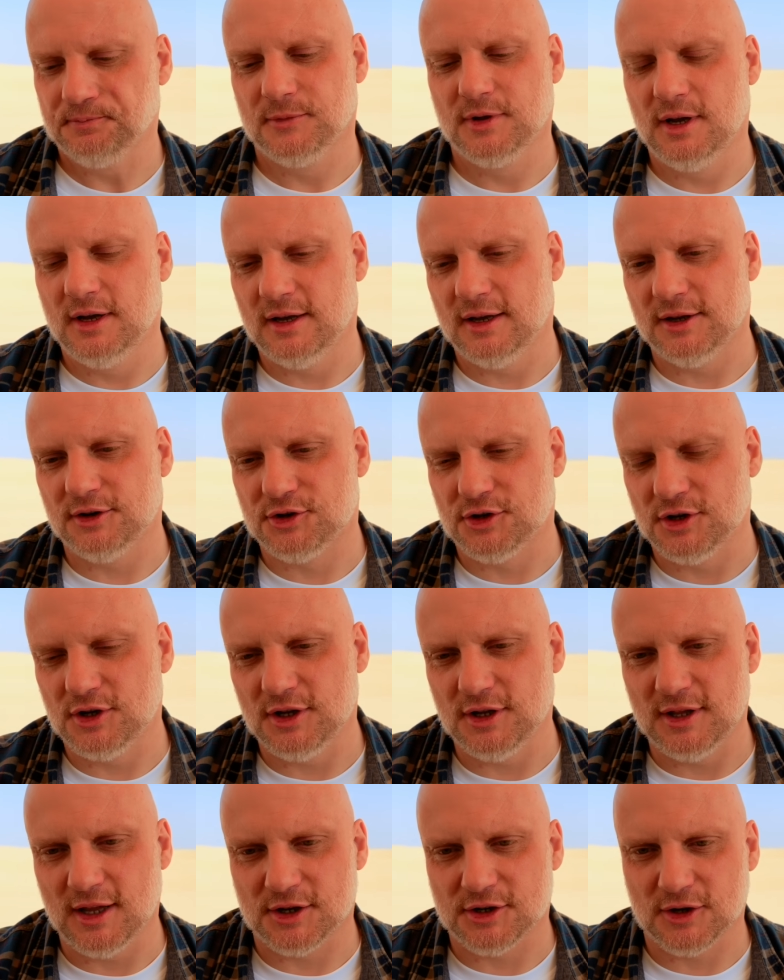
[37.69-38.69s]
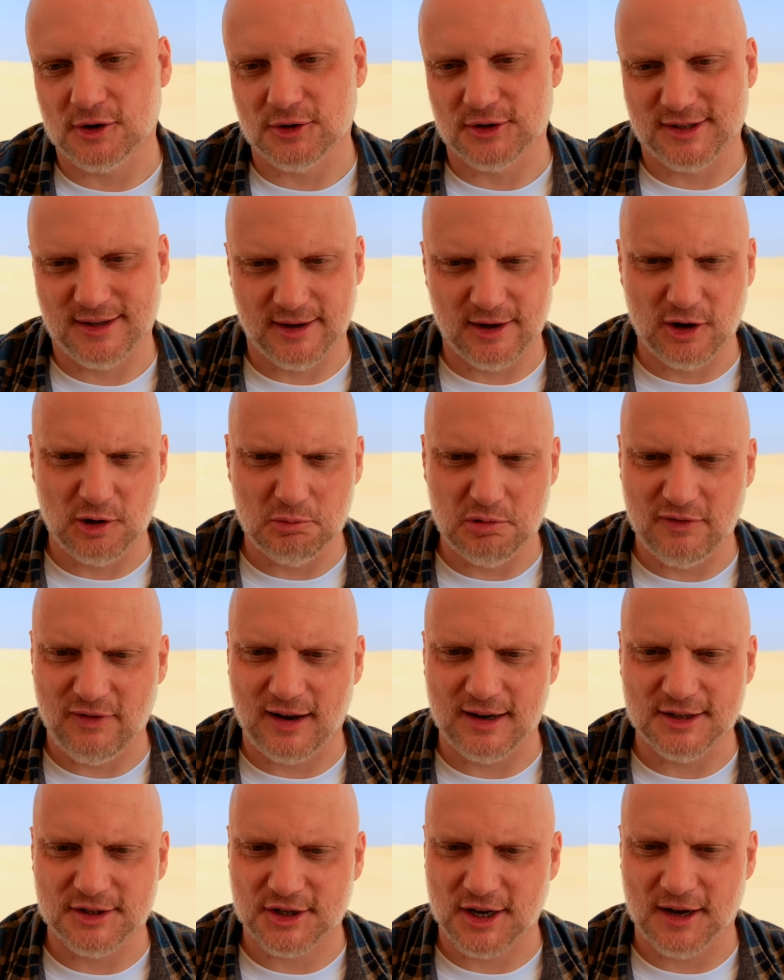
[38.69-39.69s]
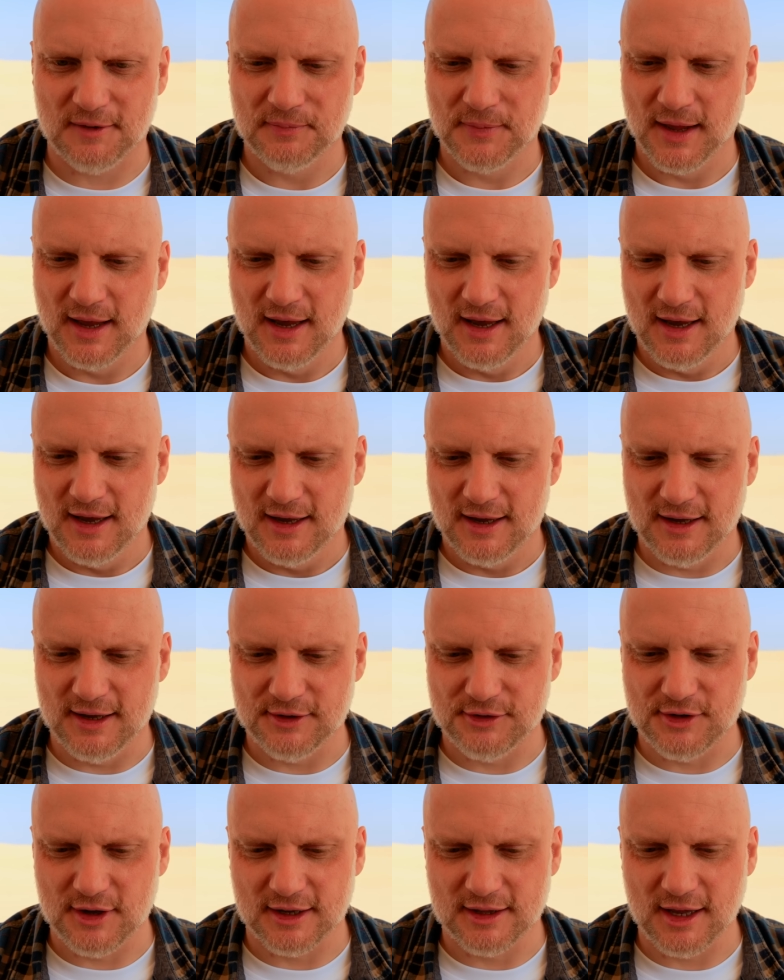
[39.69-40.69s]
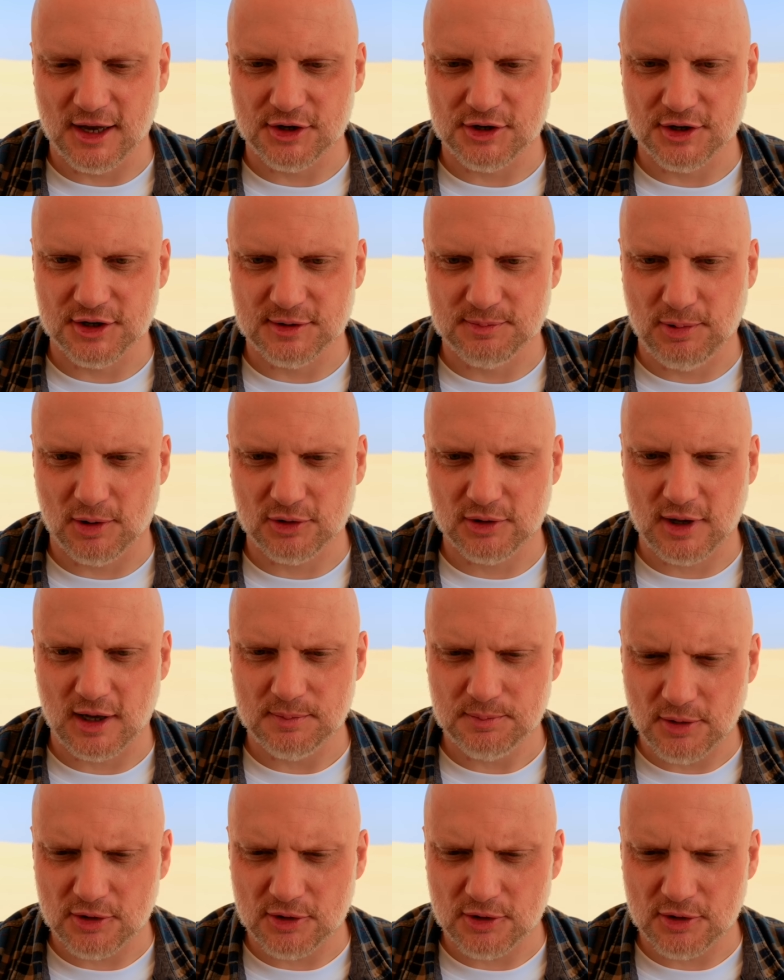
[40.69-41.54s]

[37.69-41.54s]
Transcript: e, czyli naszego stałego bywalca e, tych naszych spotkań.